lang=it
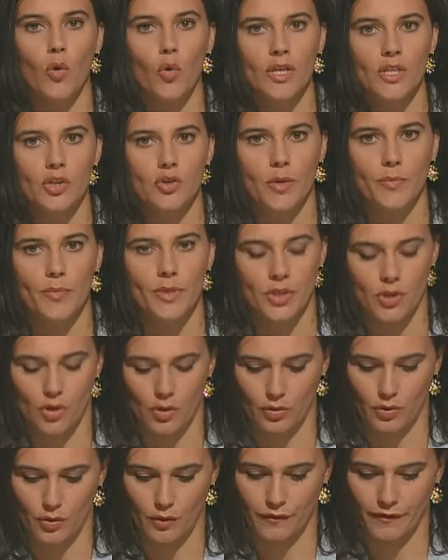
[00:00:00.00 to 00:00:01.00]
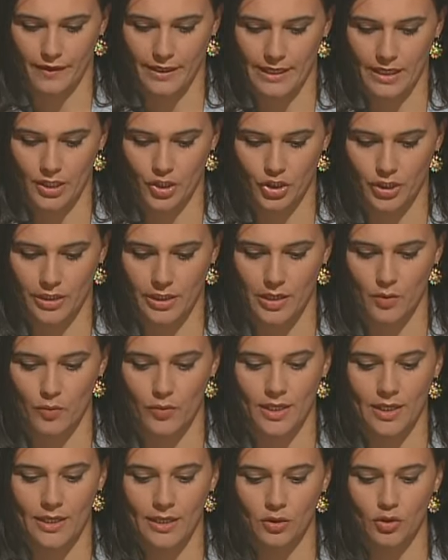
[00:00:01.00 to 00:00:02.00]
questo episodio fa nascere
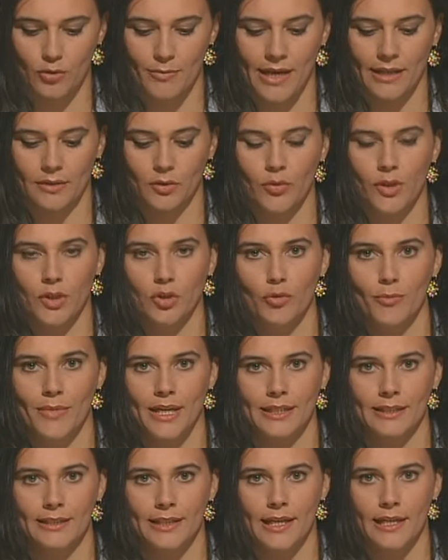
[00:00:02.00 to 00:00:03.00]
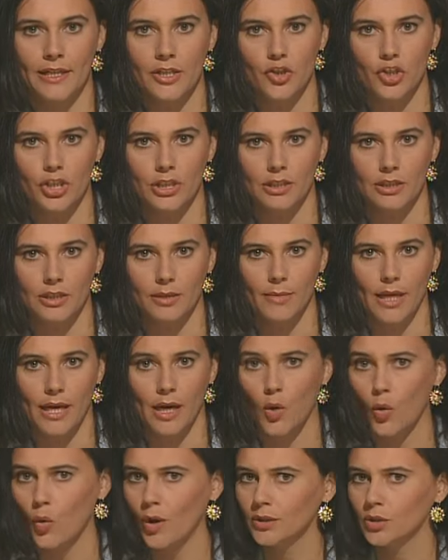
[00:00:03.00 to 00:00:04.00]
una domanda, una domanda legittima.
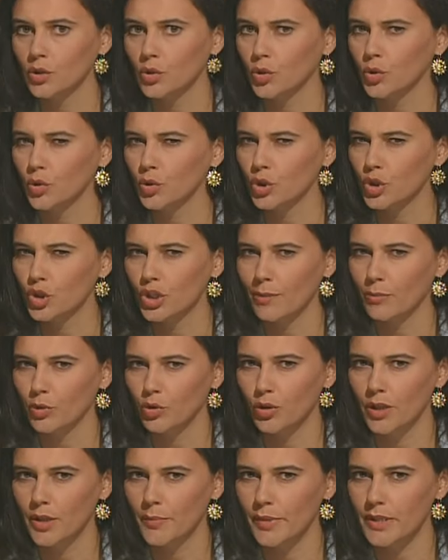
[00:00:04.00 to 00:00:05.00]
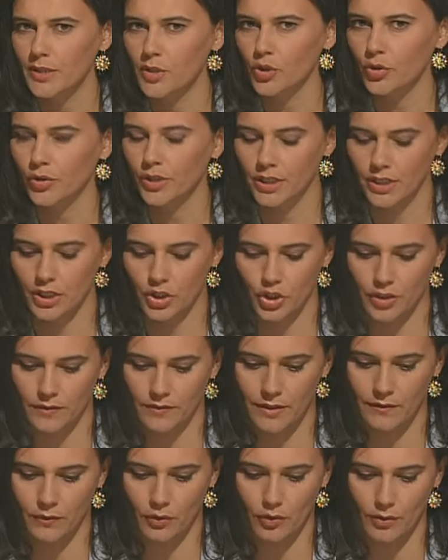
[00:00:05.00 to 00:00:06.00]
Quanto conosciamo noi le persone che ci
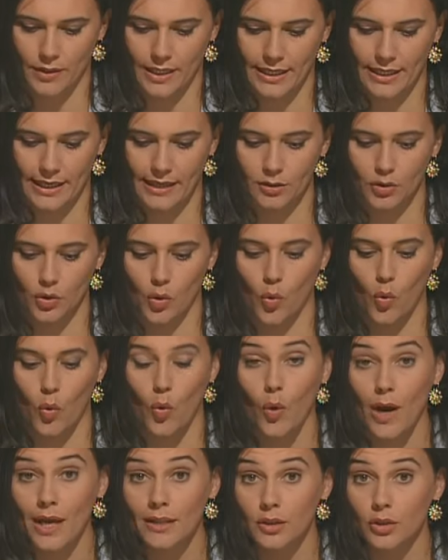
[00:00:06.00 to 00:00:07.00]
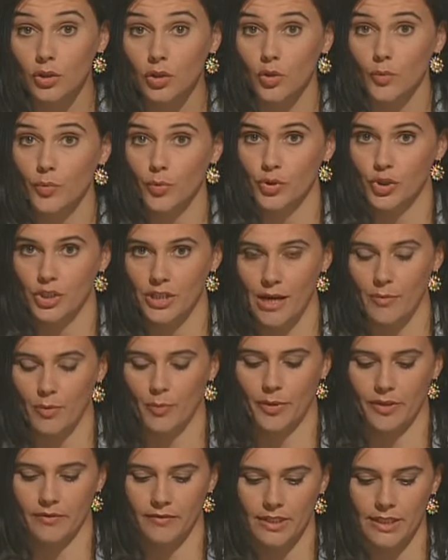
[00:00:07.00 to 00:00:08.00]
vivono accanto? Quanto possiamo
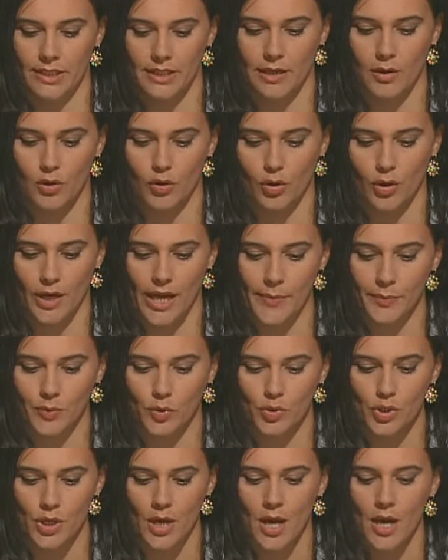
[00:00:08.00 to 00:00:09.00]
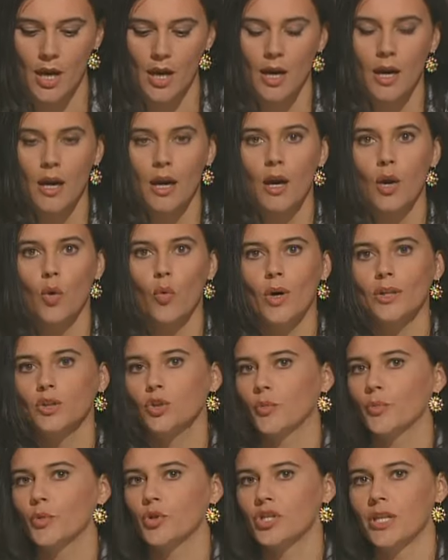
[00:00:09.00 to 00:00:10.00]
prevenire i loro raptus?
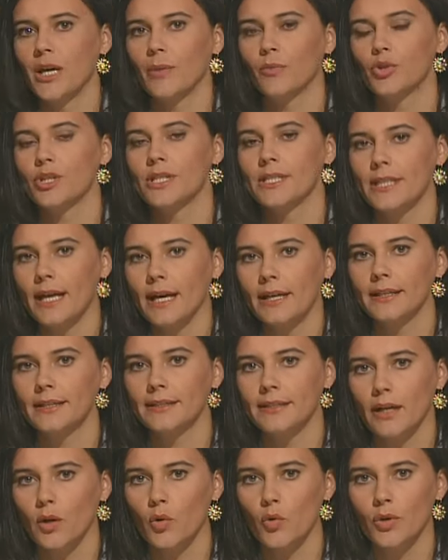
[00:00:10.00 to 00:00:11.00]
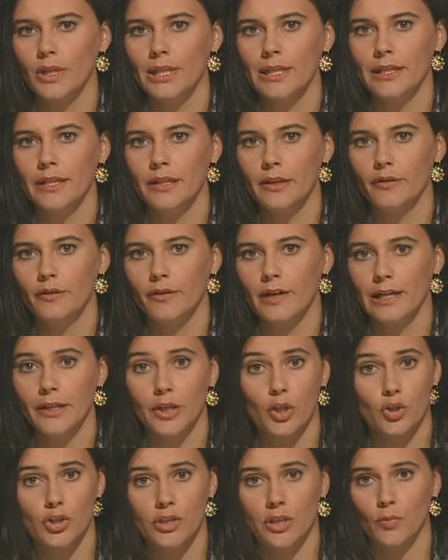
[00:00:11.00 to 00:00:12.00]
Quanto possiamo stare tranquilli fra le
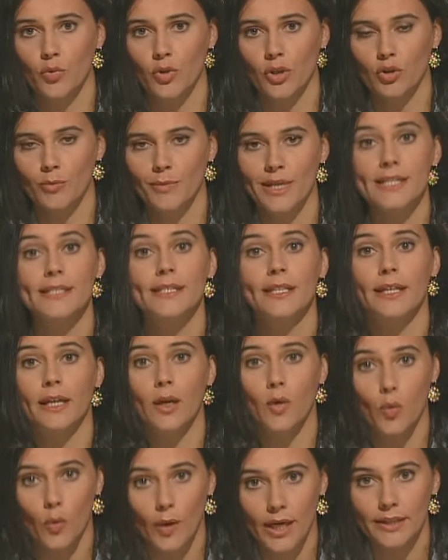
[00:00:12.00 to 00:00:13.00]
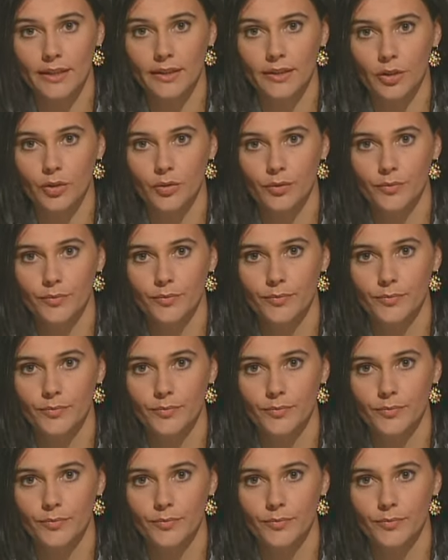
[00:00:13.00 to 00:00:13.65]
nostre mura domestiche? Quanto?